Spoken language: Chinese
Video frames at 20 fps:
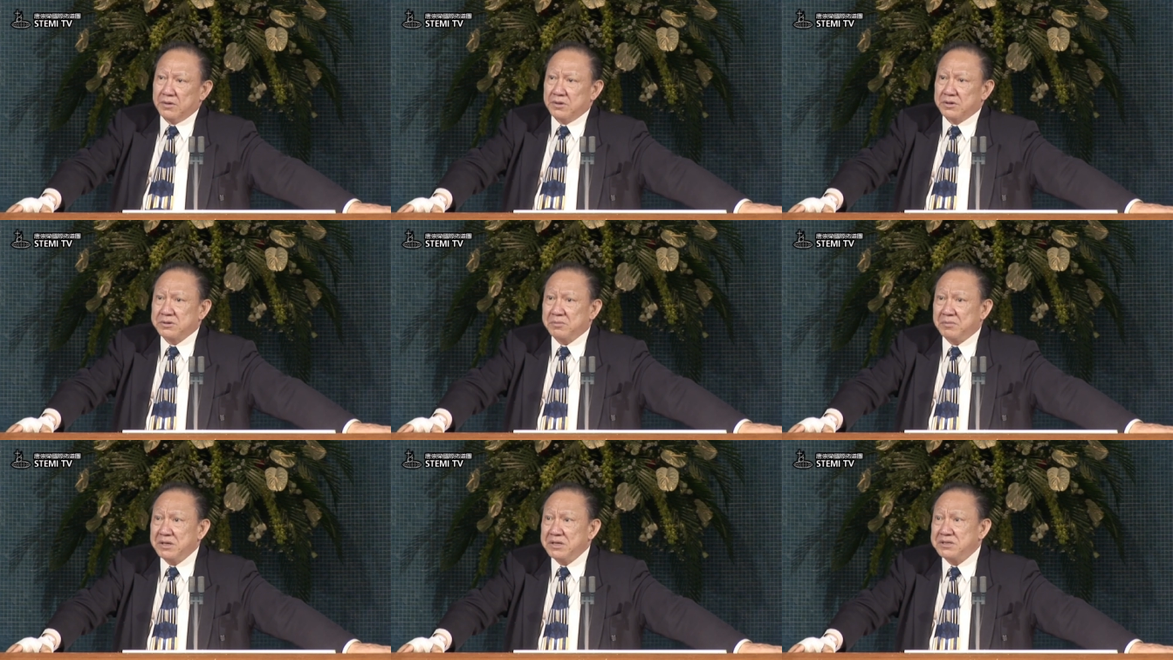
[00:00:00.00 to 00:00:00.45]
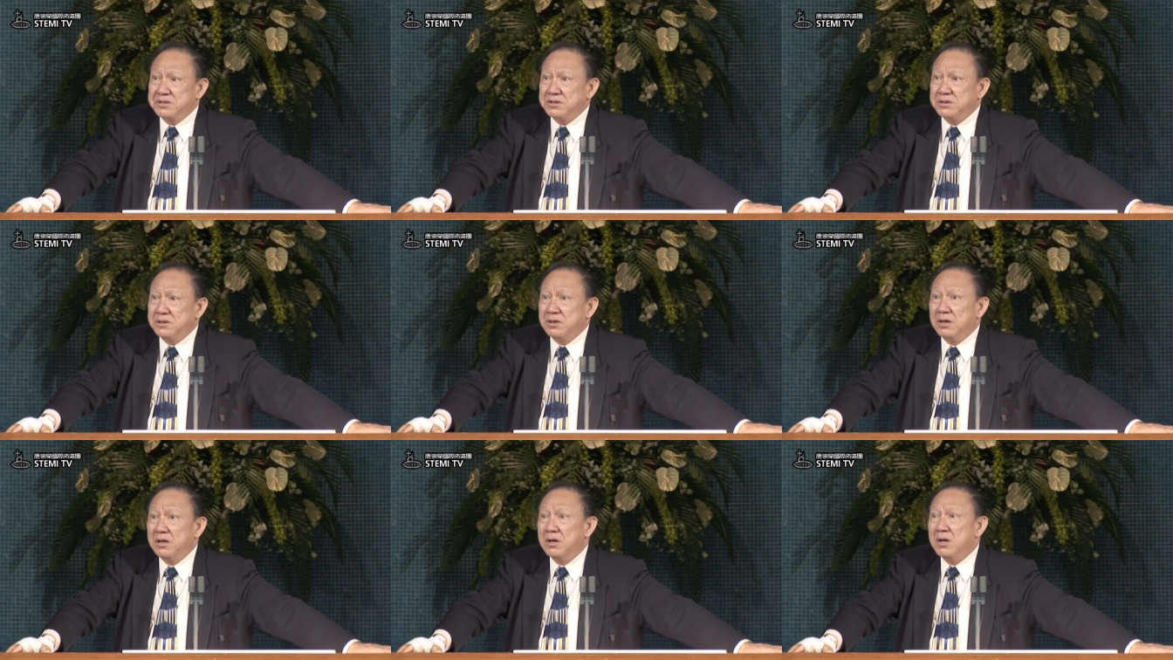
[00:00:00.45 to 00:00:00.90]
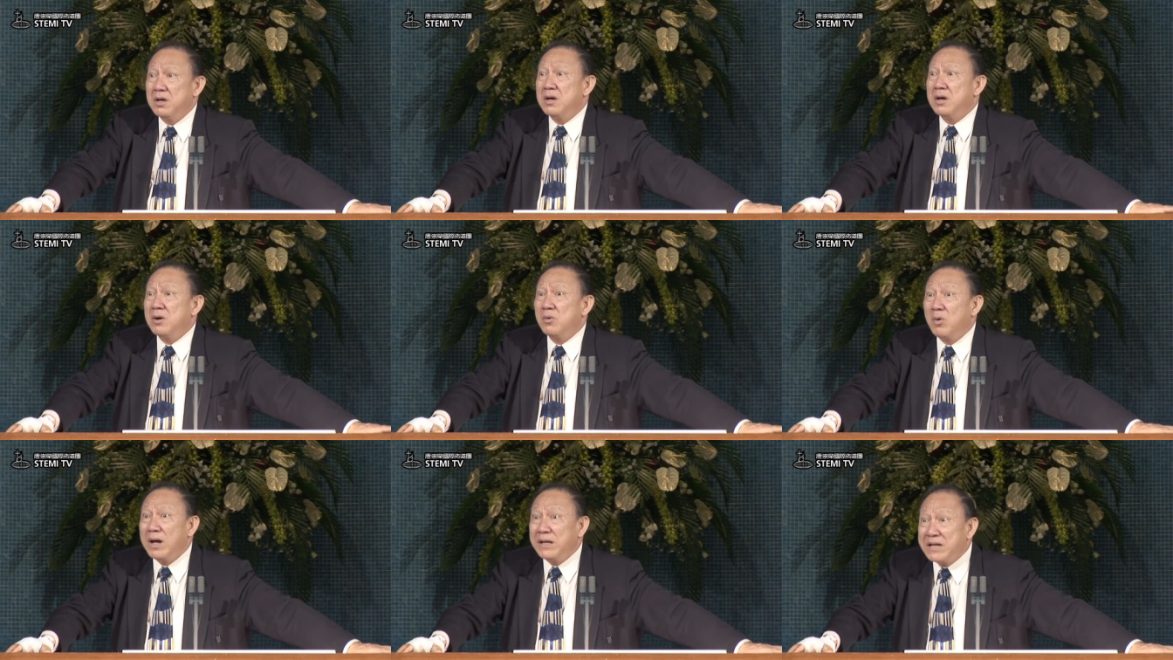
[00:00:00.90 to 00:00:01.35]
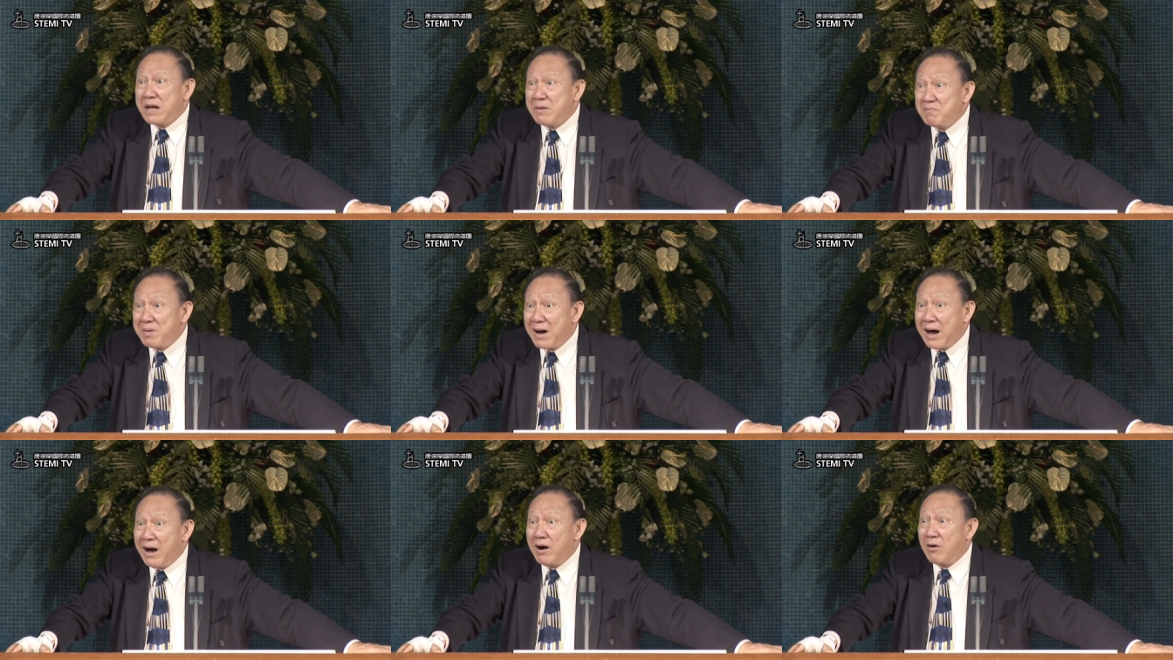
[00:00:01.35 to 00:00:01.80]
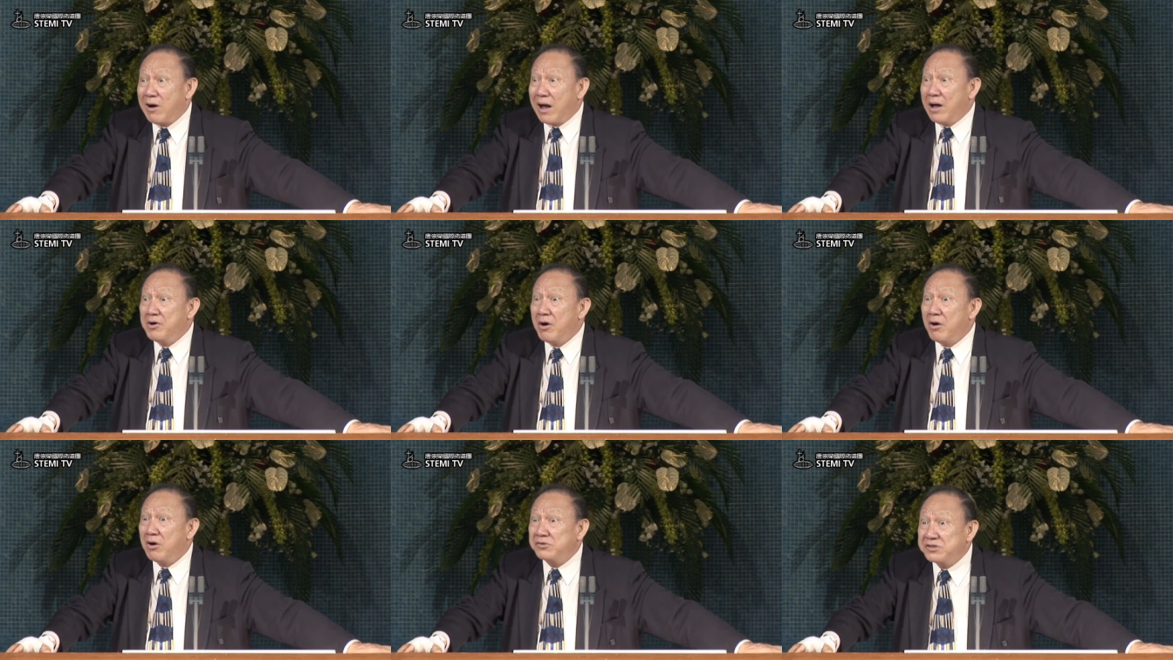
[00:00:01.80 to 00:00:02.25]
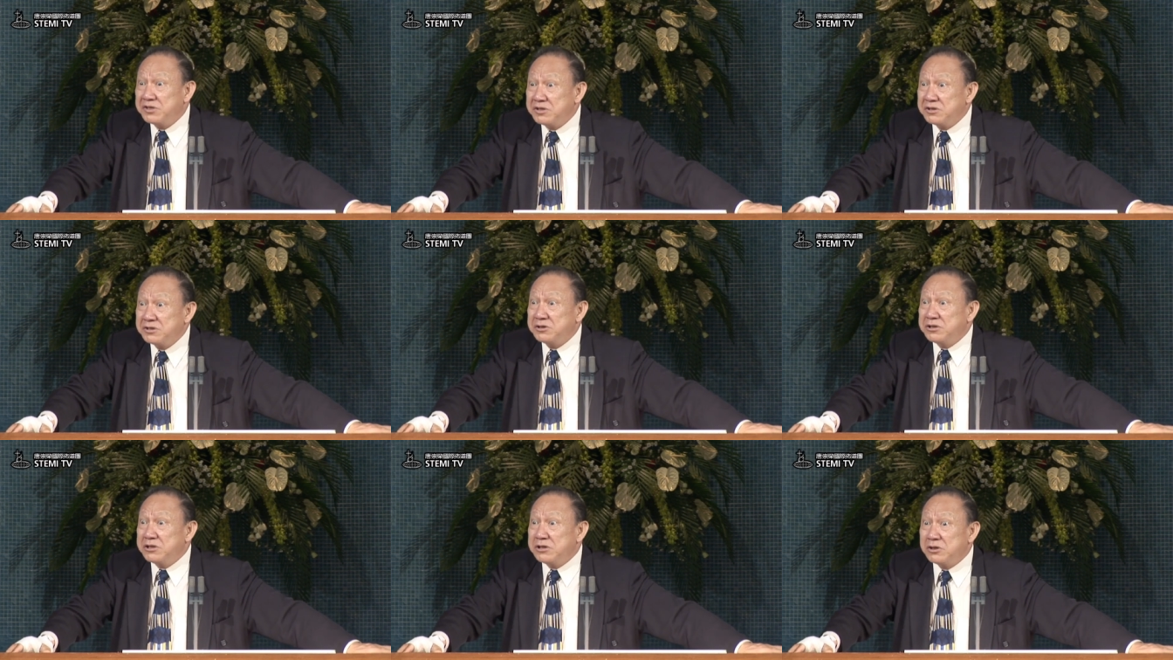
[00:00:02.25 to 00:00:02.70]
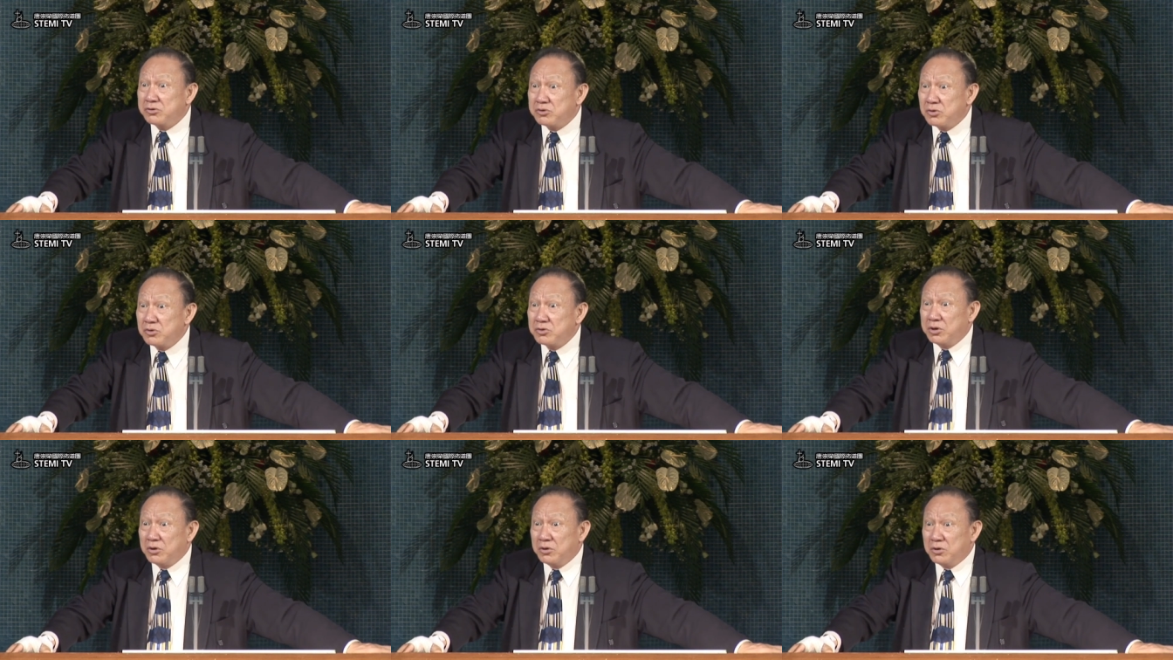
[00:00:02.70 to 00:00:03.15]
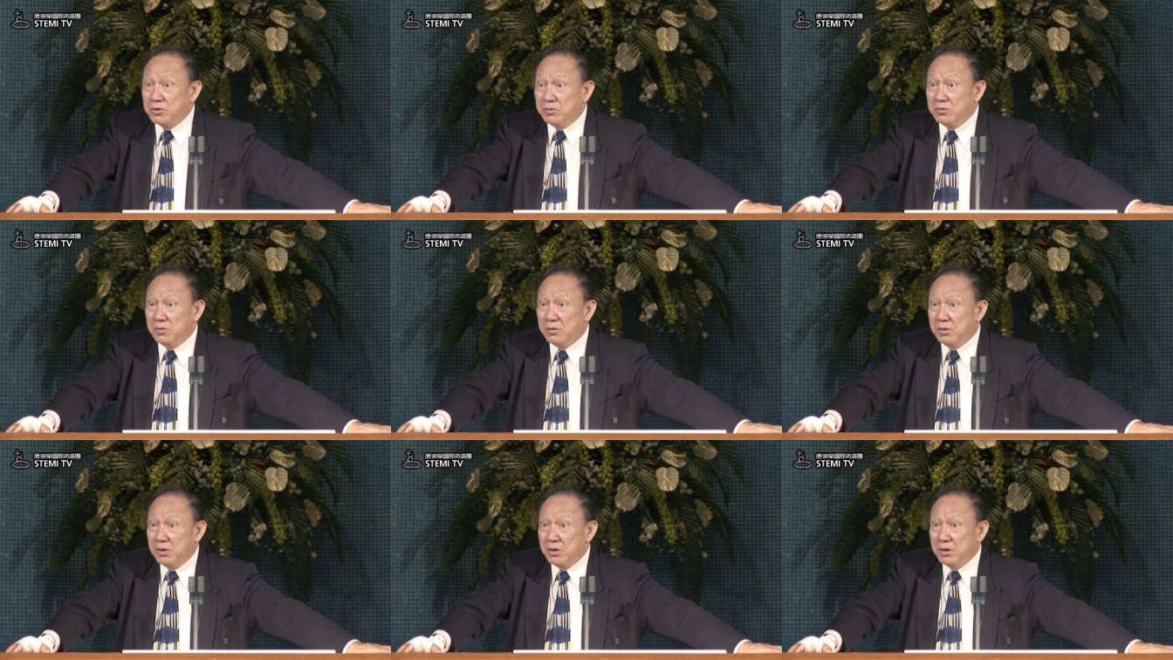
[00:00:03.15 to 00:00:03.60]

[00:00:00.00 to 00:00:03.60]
什么意思？快点跑，还有二十四个钟头，